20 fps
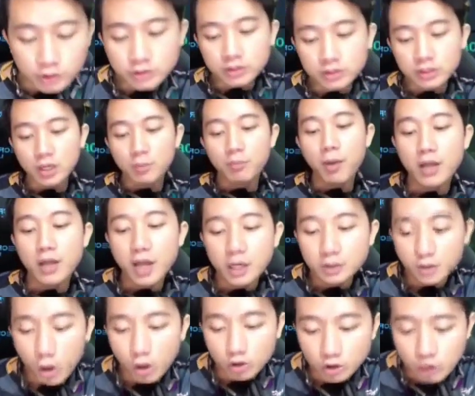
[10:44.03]
Padahal
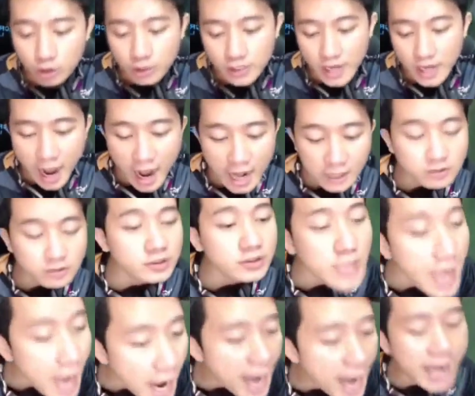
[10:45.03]
Johnson di
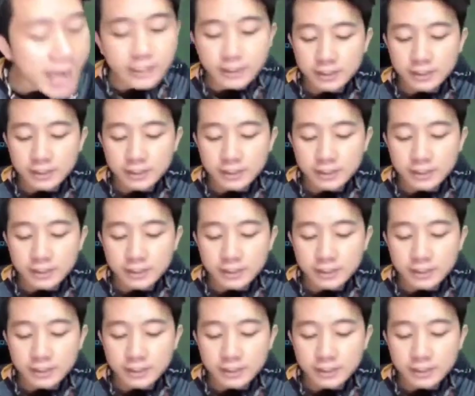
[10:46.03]
atas.